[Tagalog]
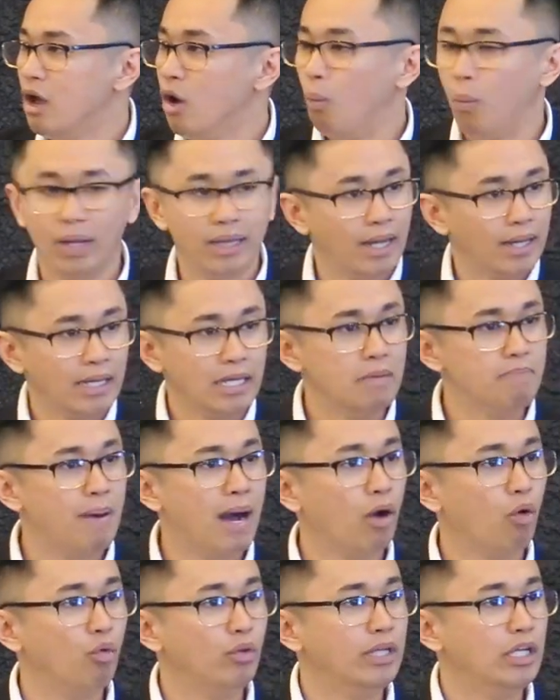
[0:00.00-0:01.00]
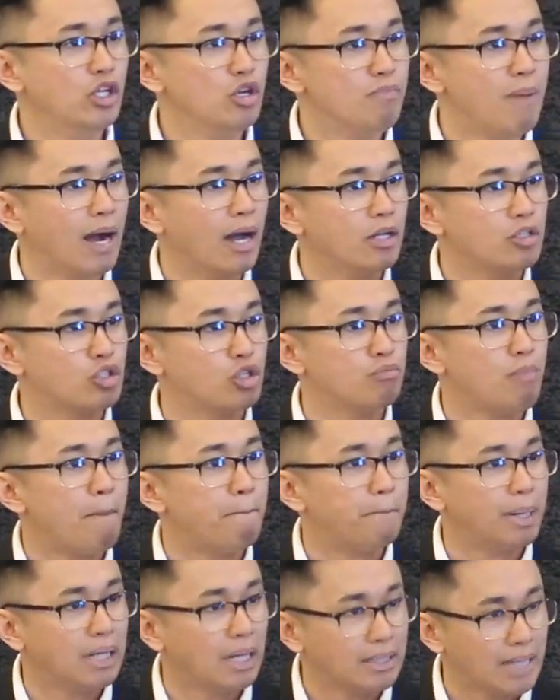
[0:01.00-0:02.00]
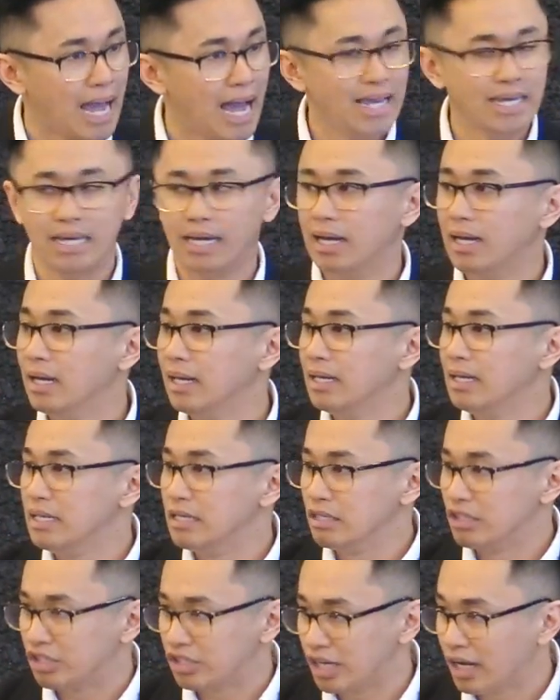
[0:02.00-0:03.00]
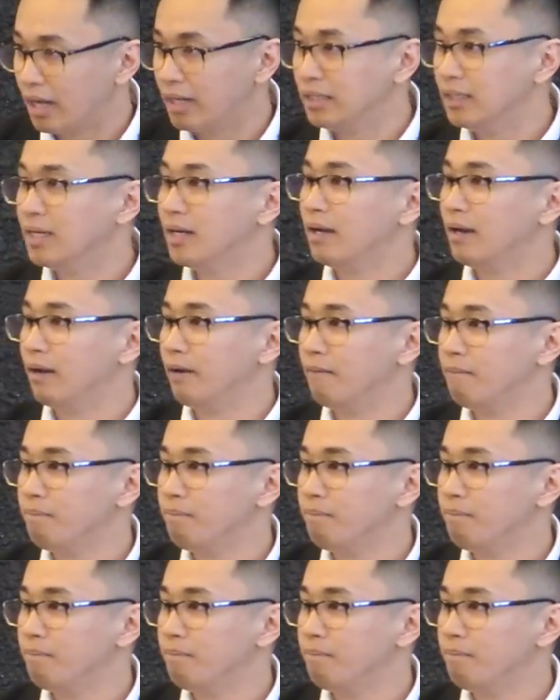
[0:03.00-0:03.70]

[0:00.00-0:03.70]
walang iba kundi yung mga sumampalataya sa Kanya.